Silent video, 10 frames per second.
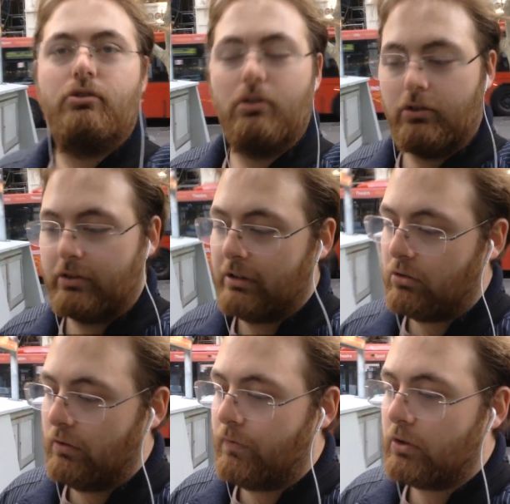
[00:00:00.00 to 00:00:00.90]
ci sono
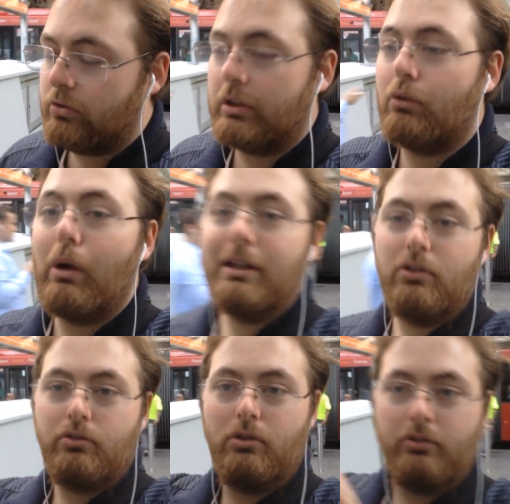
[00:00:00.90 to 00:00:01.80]
stato coinvolto da
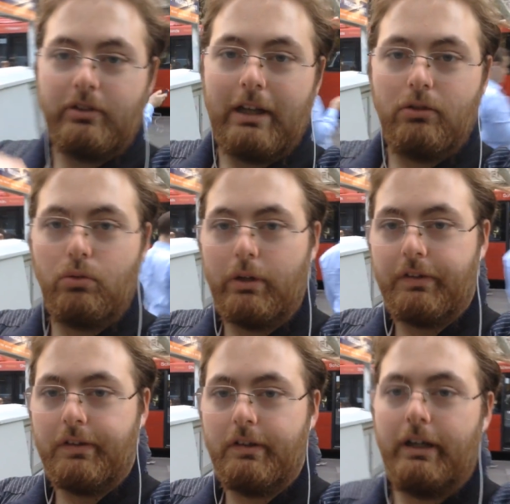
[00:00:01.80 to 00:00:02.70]
quando sono stato qui a
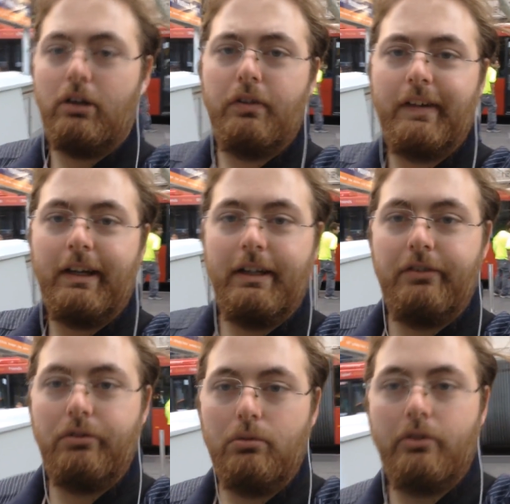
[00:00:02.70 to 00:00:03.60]
Sydney, cosa che
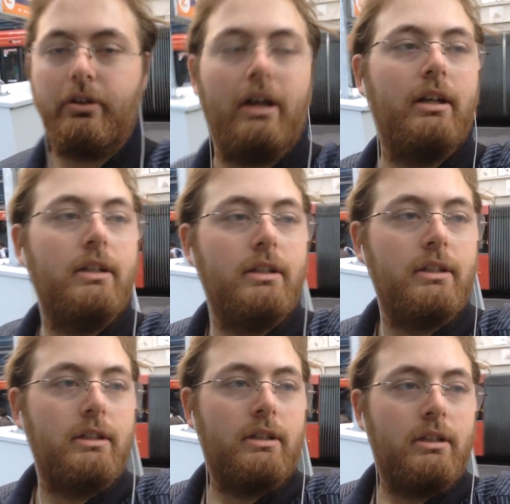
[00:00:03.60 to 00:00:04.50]
nessuno sa.
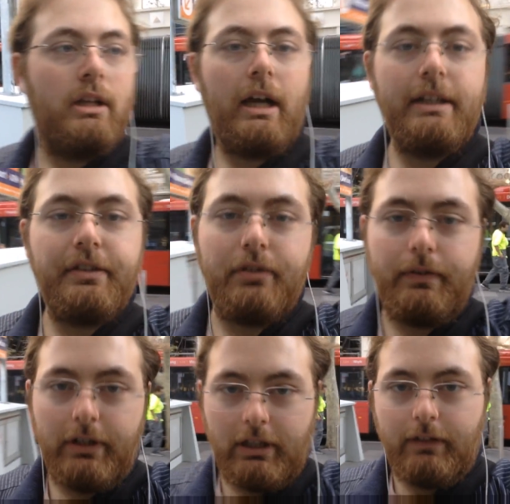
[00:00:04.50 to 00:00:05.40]
Adesso
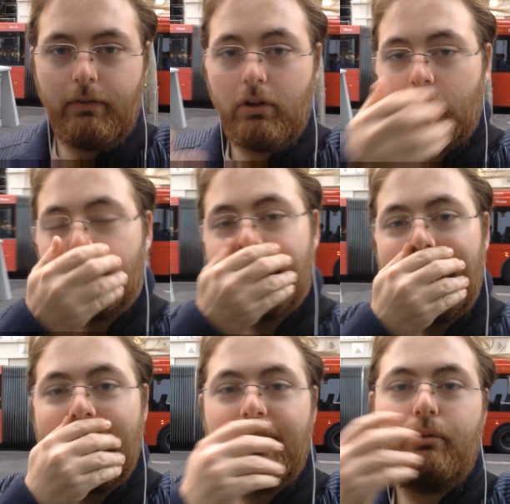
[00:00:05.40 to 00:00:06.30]
vi voglio
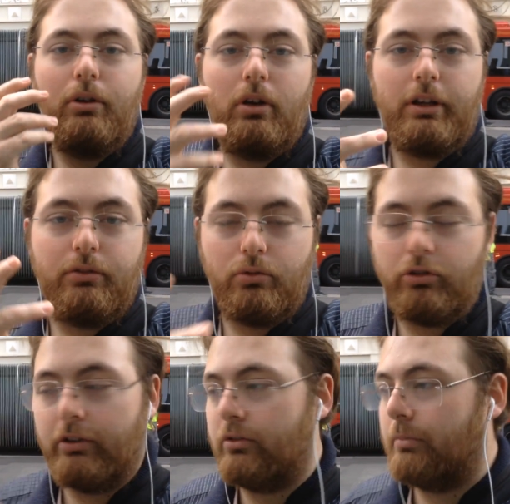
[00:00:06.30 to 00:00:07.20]
spiegare quello che è
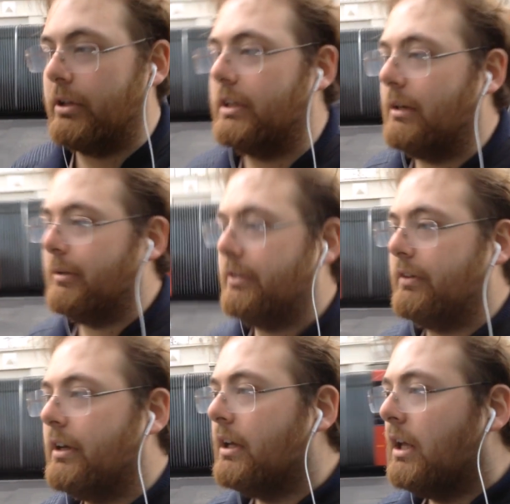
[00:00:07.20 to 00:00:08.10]
successo
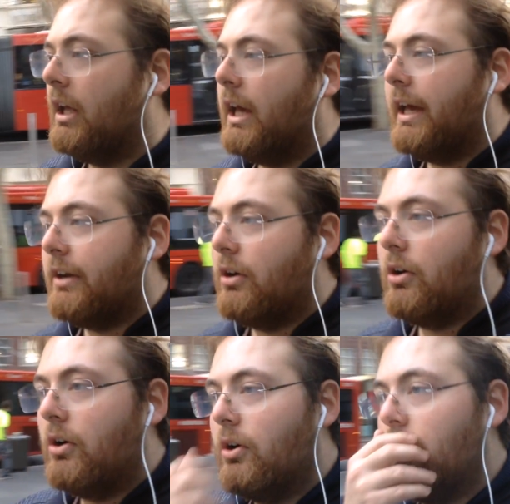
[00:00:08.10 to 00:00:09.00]
praticamente.
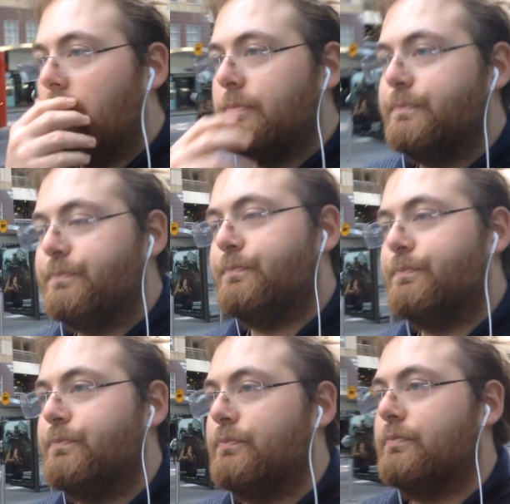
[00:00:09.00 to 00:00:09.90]
Ero,
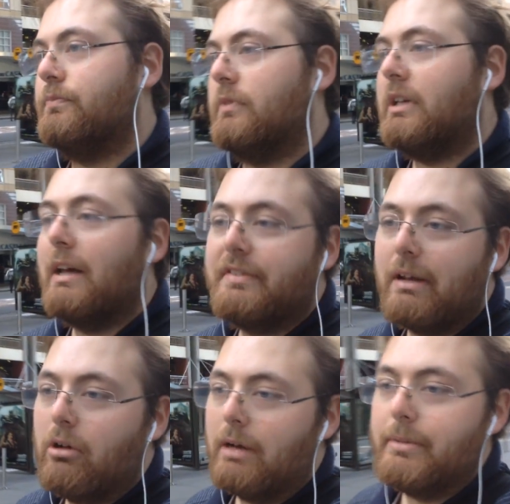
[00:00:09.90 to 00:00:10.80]
mh, mm,
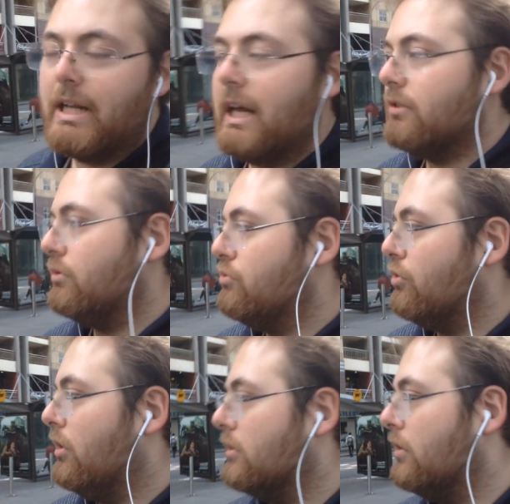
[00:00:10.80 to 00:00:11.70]
stavo camminando un
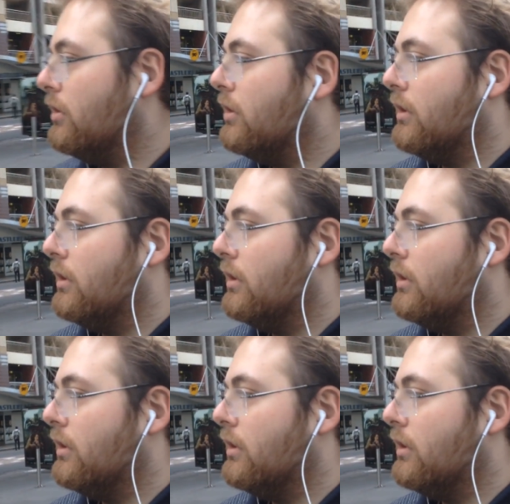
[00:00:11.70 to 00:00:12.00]
giorno